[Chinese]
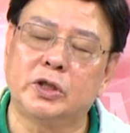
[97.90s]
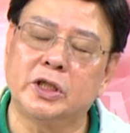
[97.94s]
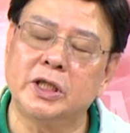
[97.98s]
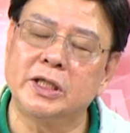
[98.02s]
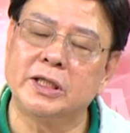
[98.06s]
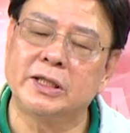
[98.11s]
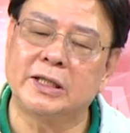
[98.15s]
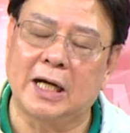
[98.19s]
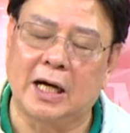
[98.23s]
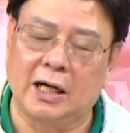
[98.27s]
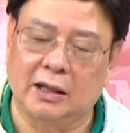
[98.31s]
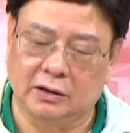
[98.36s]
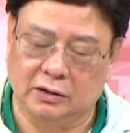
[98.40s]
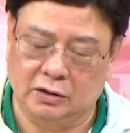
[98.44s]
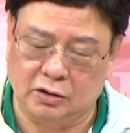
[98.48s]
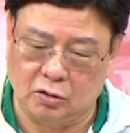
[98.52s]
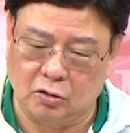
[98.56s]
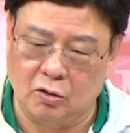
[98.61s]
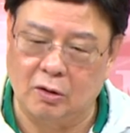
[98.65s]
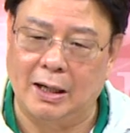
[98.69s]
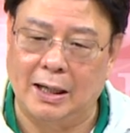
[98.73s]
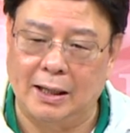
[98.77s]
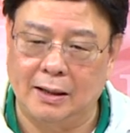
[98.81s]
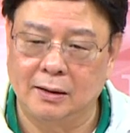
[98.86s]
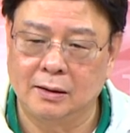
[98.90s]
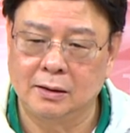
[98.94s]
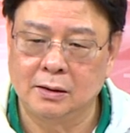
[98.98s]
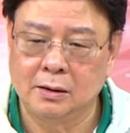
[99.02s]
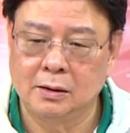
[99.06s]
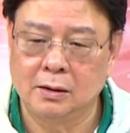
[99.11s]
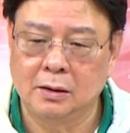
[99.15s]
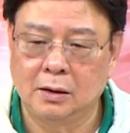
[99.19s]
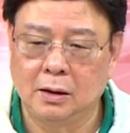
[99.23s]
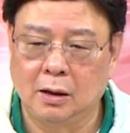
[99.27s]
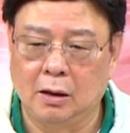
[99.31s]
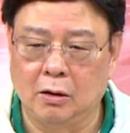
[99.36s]
进场的话。
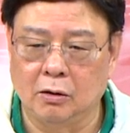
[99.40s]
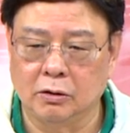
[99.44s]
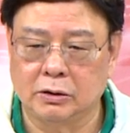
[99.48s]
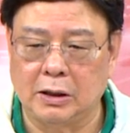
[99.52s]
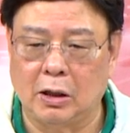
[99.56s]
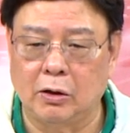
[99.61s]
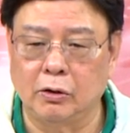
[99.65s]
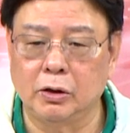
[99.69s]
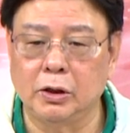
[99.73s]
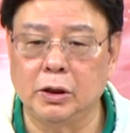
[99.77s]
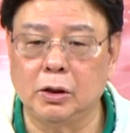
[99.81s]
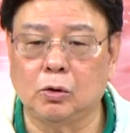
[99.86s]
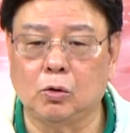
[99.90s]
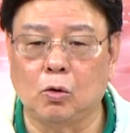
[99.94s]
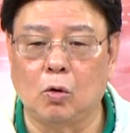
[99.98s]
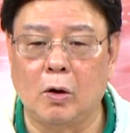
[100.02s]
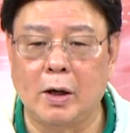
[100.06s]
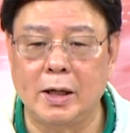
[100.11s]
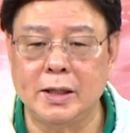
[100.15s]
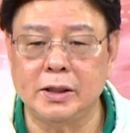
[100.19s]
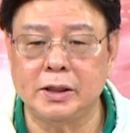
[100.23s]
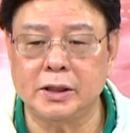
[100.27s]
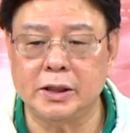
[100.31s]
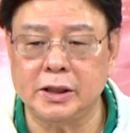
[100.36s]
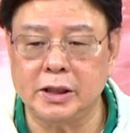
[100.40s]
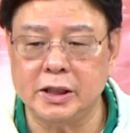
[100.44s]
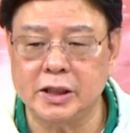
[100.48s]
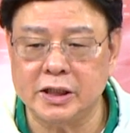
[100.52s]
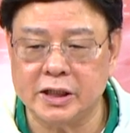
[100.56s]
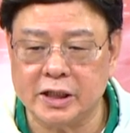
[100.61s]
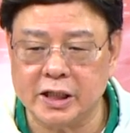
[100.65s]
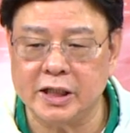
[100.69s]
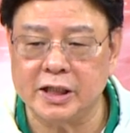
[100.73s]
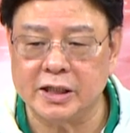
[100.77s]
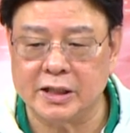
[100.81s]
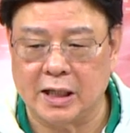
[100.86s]
哦，只要一国安基金
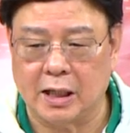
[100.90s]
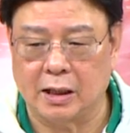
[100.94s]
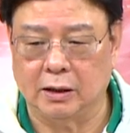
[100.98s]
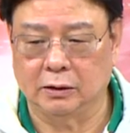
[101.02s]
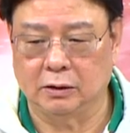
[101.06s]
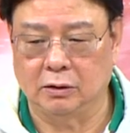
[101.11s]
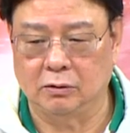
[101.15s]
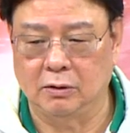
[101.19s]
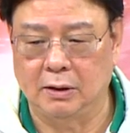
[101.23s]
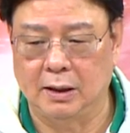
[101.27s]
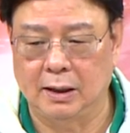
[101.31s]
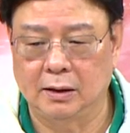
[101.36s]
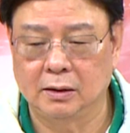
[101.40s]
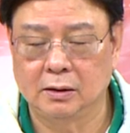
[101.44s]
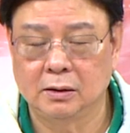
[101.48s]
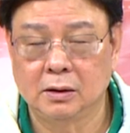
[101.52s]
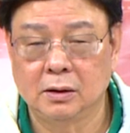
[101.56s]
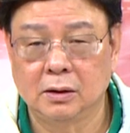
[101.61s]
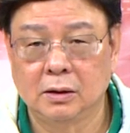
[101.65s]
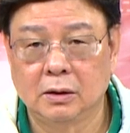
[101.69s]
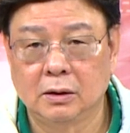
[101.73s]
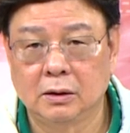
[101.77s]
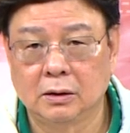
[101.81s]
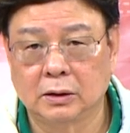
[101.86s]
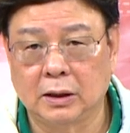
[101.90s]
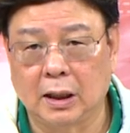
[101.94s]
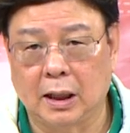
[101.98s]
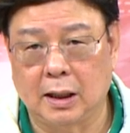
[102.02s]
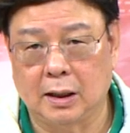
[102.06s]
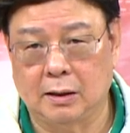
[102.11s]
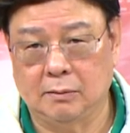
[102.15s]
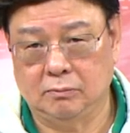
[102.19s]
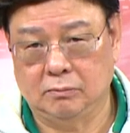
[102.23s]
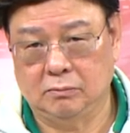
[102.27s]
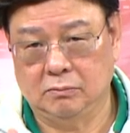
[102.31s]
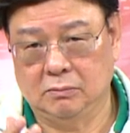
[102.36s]
进场的话，
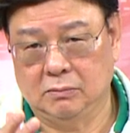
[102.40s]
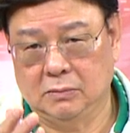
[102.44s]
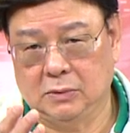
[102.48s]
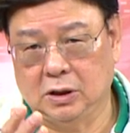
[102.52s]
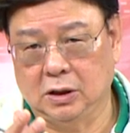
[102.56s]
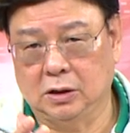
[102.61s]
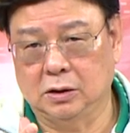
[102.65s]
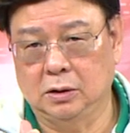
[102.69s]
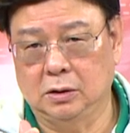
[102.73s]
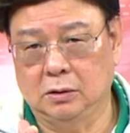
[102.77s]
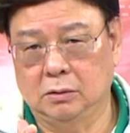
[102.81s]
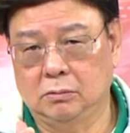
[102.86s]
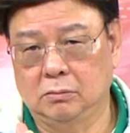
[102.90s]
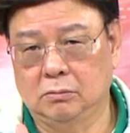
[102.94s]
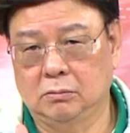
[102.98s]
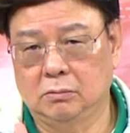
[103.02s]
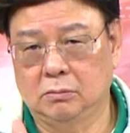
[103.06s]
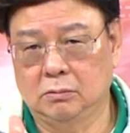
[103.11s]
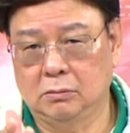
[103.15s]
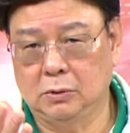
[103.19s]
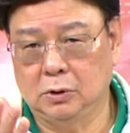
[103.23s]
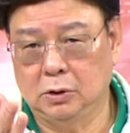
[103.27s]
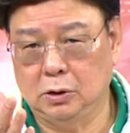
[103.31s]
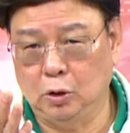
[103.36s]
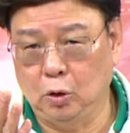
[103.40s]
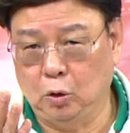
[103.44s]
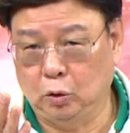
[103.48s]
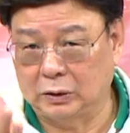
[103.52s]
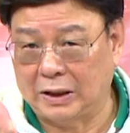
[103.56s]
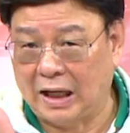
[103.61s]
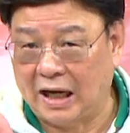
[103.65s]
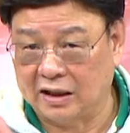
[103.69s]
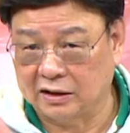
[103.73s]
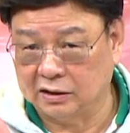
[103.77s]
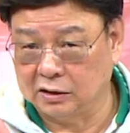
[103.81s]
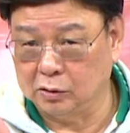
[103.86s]
它这个有
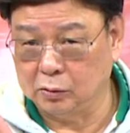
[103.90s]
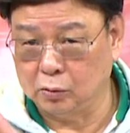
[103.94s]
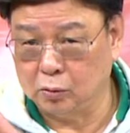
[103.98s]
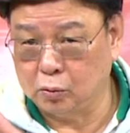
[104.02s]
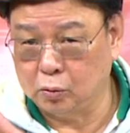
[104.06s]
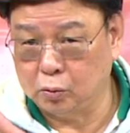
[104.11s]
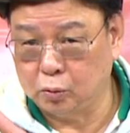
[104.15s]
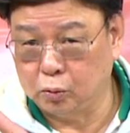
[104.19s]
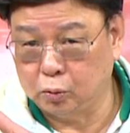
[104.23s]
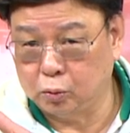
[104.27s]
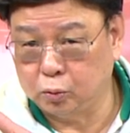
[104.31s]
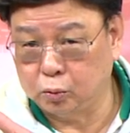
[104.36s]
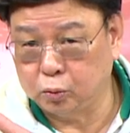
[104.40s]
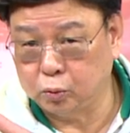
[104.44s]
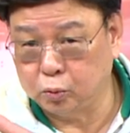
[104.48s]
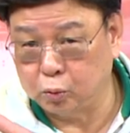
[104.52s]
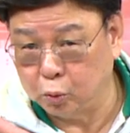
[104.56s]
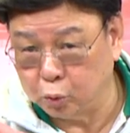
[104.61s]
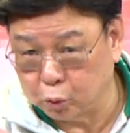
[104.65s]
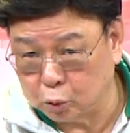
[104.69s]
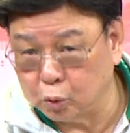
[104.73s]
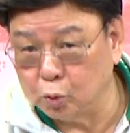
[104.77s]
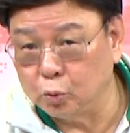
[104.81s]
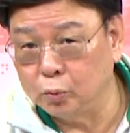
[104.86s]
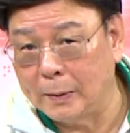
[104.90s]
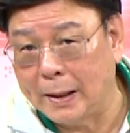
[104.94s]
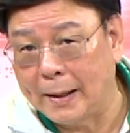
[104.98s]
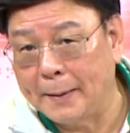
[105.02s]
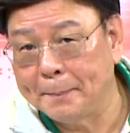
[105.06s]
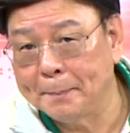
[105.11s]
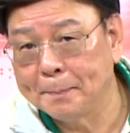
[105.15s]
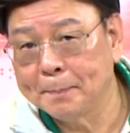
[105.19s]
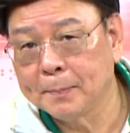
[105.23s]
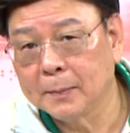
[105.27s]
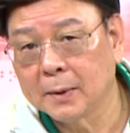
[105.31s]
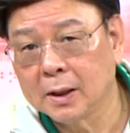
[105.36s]
它的弧度嘛，
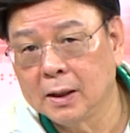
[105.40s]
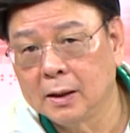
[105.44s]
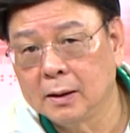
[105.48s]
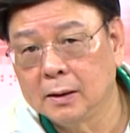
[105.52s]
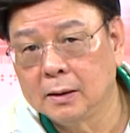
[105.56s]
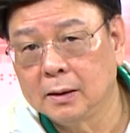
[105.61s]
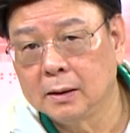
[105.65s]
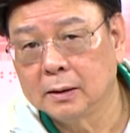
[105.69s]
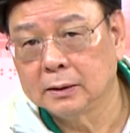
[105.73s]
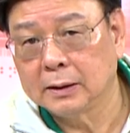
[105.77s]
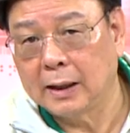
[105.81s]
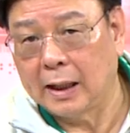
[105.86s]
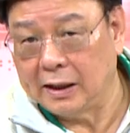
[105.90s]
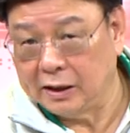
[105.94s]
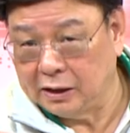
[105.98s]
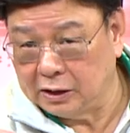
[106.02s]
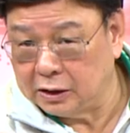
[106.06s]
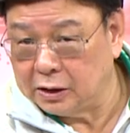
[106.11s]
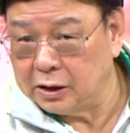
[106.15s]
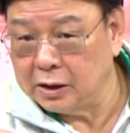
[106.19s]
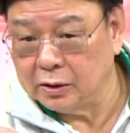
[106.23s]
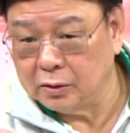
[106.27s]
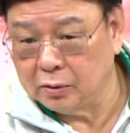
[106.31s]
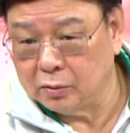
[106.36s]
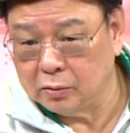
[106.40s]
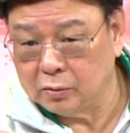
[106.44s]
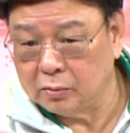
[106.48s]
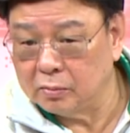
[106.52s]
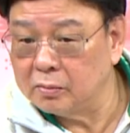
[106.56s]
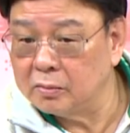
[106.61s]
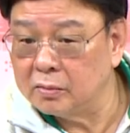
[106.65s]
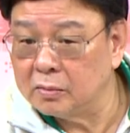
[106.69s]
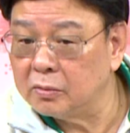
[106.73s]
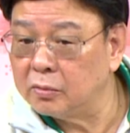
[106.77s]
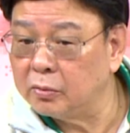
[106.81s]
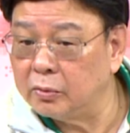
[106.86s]
它一定
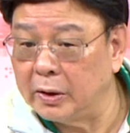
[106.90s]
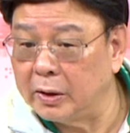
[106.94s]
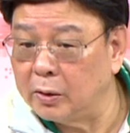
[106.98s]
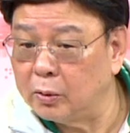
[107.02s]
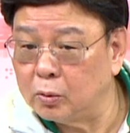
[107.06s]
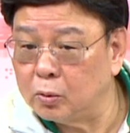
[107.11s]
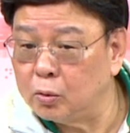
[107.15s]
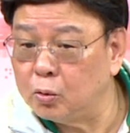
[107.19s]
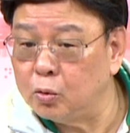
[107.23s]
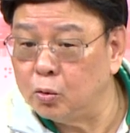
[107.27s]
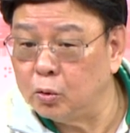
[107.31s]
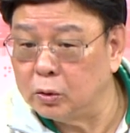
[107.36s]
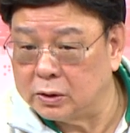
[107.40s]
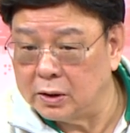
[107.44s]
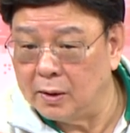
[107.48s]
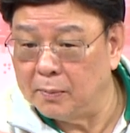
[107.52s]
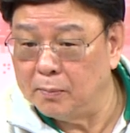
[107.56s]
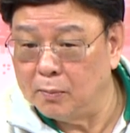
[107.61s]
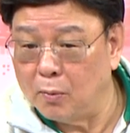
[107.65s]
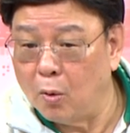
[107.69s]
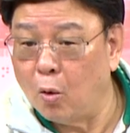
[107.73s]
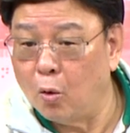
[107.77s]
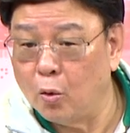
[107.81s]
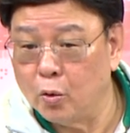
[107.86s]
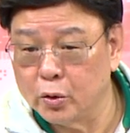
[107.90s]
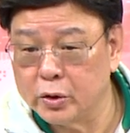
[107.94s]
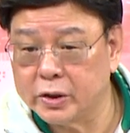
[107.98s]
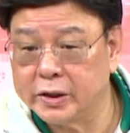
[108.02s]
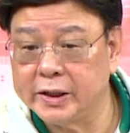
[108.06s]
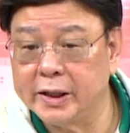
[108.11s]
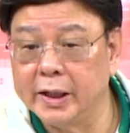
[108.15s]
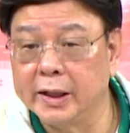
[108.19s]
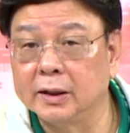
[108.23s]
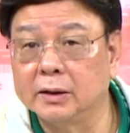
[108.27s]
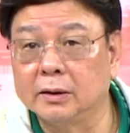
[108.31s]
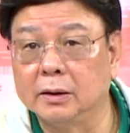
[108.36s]
会护着某
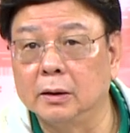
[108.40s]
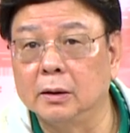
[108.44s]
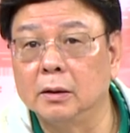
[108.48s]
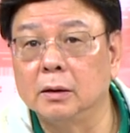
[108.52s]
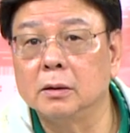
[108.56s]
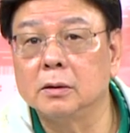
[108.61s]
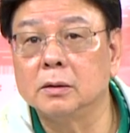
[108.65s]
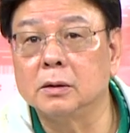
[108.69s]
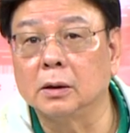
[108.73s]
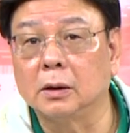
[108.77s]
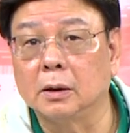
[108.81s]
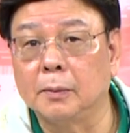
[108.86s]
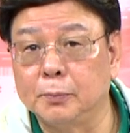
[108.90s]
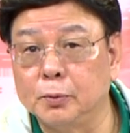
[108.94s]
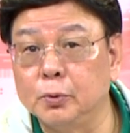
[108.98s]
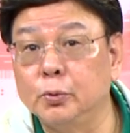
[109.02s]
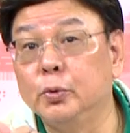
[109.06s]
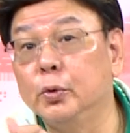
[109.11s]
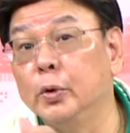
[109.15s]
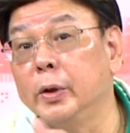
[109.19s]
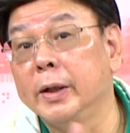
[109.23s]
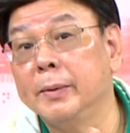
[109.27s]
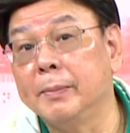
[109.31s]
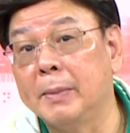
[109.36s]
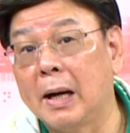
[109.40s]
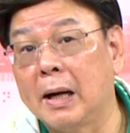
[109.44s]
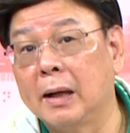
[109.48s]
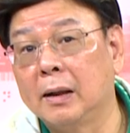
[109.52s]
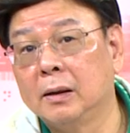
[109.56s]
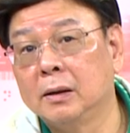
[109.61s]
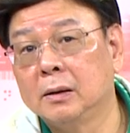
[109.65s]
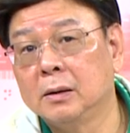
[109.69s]
些的这个部位嘛。